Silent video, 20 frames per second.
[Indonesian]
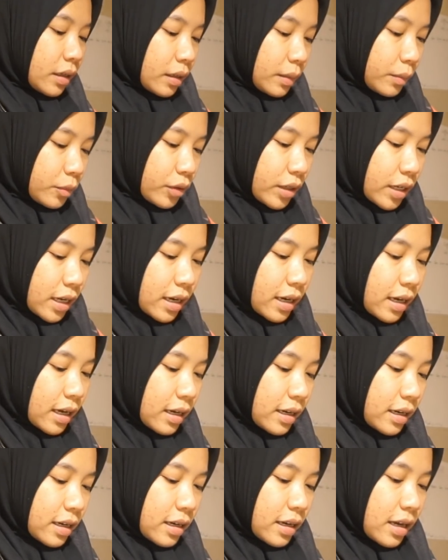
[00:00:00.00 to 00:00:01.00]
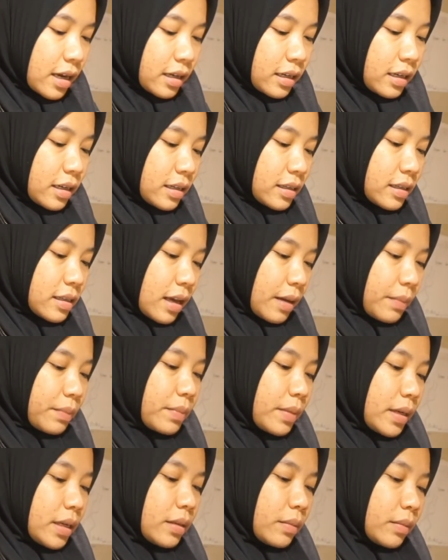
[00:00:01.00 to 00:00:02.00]
kemudian ada daging
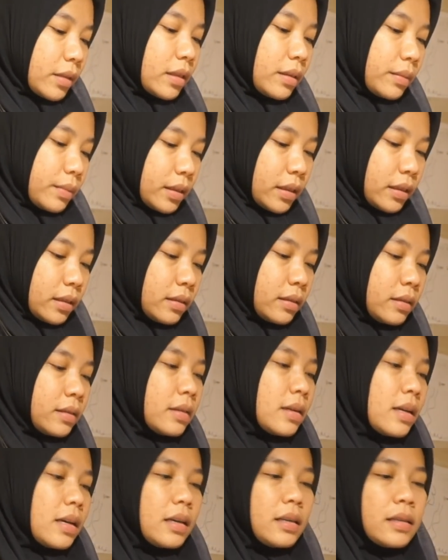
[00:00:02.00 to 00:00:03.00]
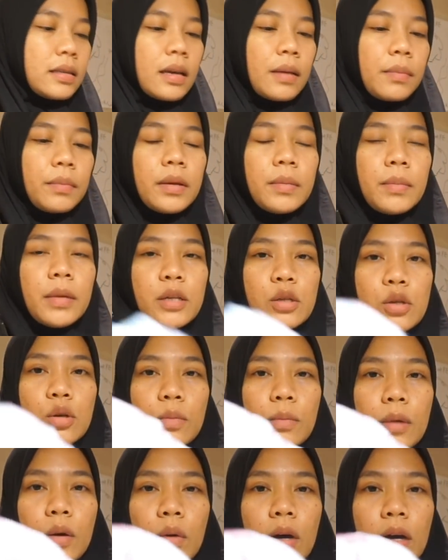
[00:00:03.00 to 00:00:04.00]
sapi teman-teman daging sapi besok
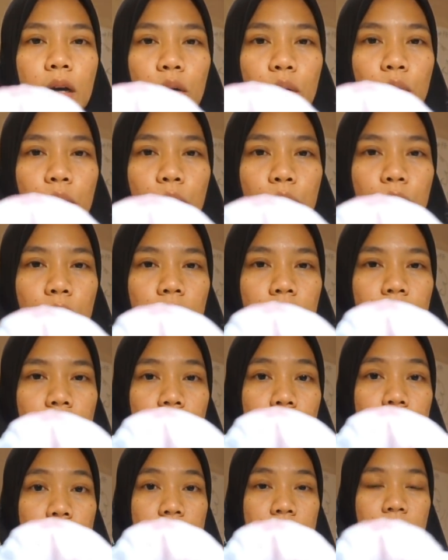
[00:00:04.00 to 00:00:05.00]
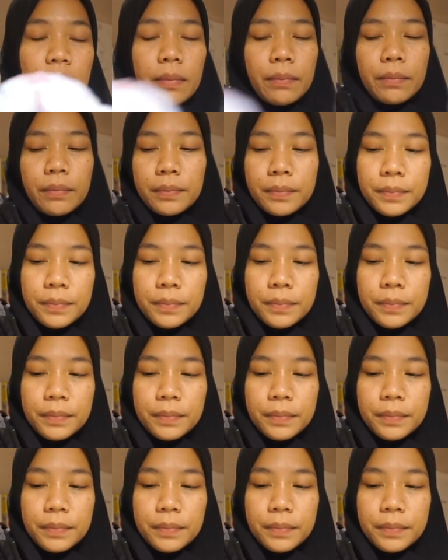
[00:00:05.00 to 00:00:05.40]
mau aku uh, steam